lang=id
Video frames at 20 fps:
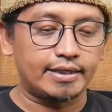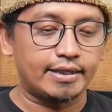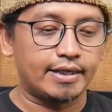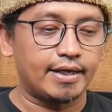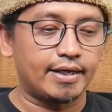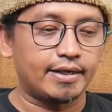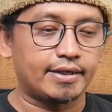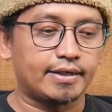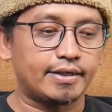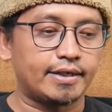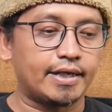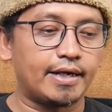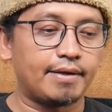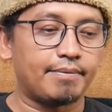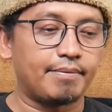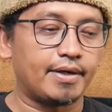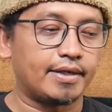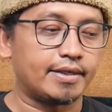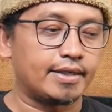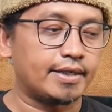ada
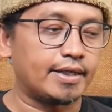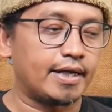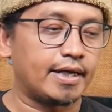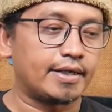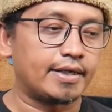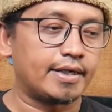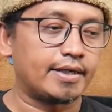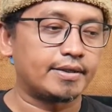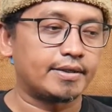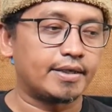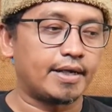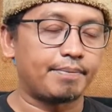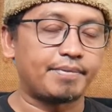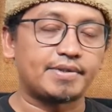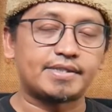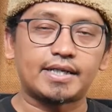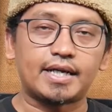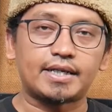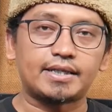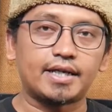dalamannya, nggak ada
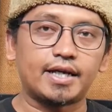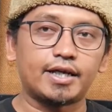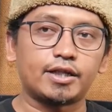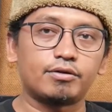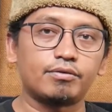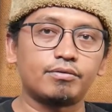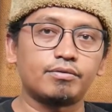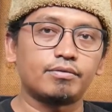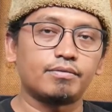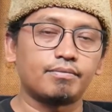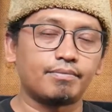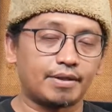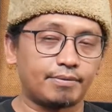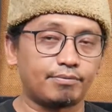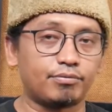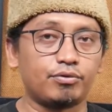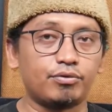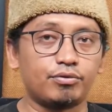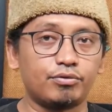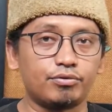lapisannya itu 40. Mm
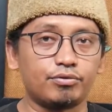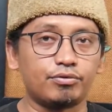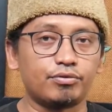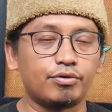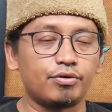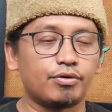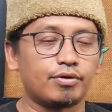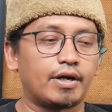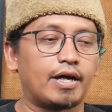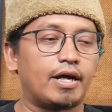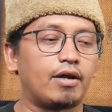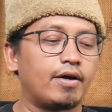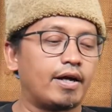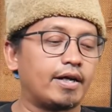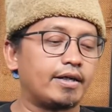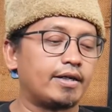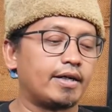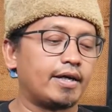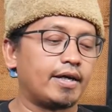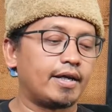-hmm. Kalau
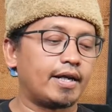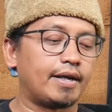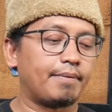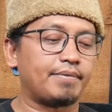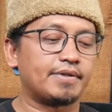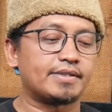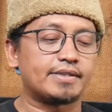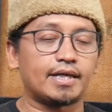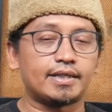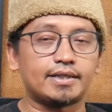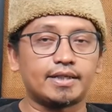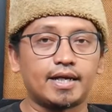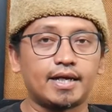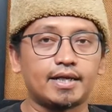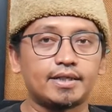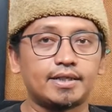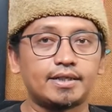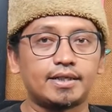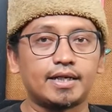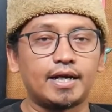ada lapisannya,
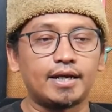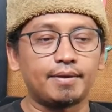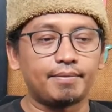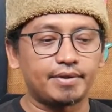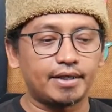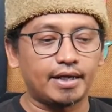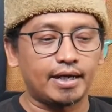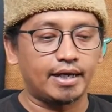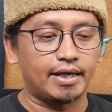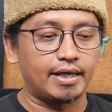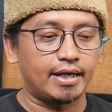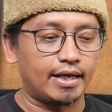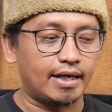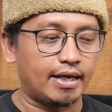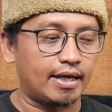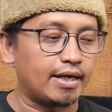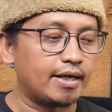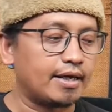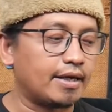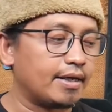dalamnya kayak
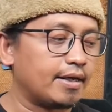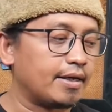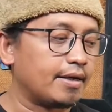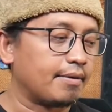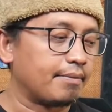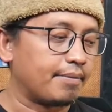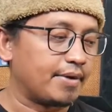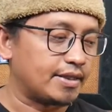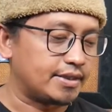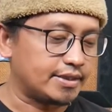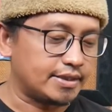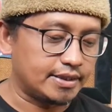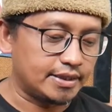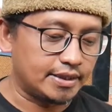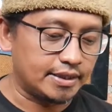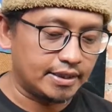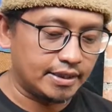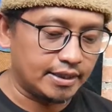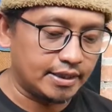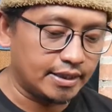
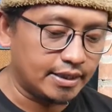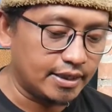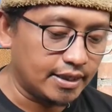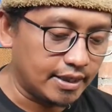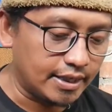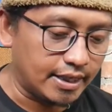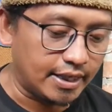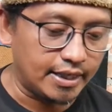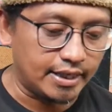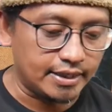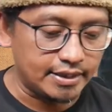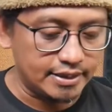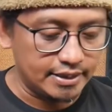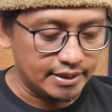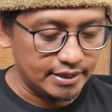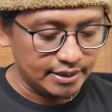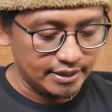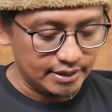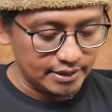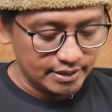peci kayak
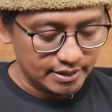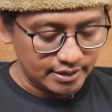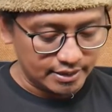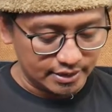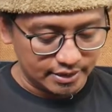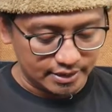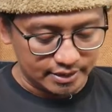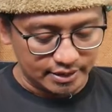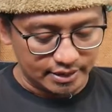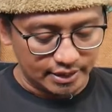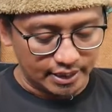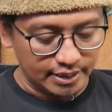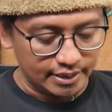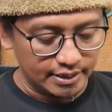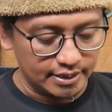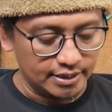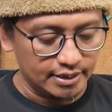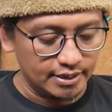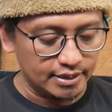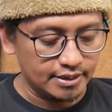gini, mm -hmm. kayak
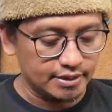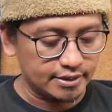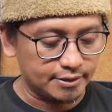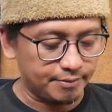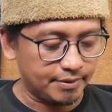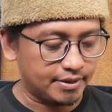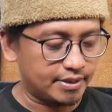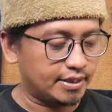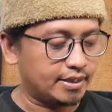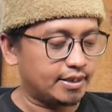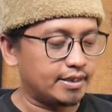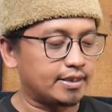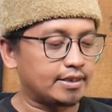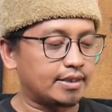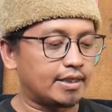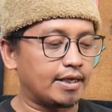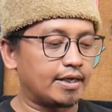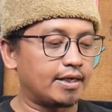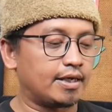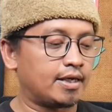gini, cuman ini
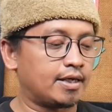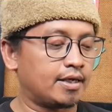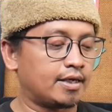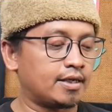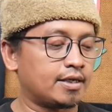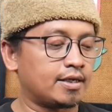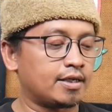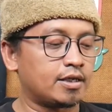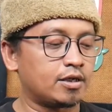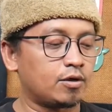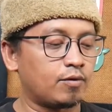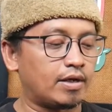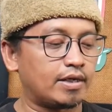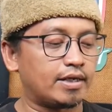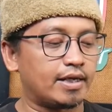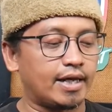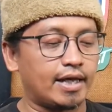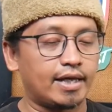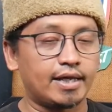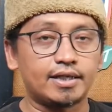uh, eh,
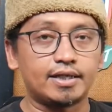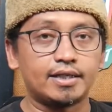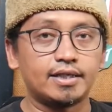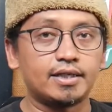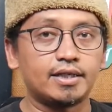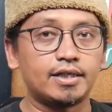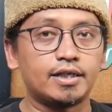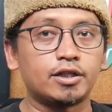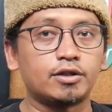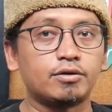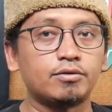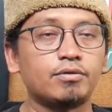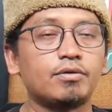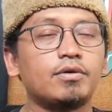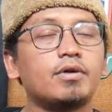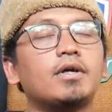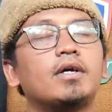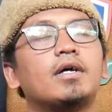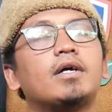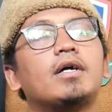luarnya kayak gini itu mm
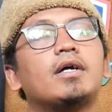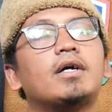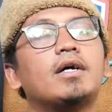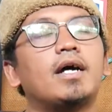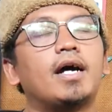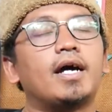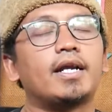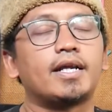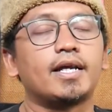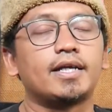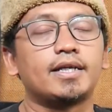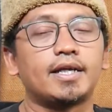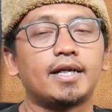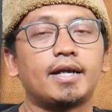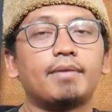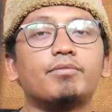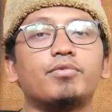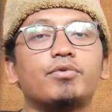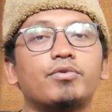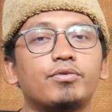-hmm. harganya
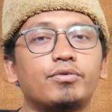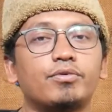60.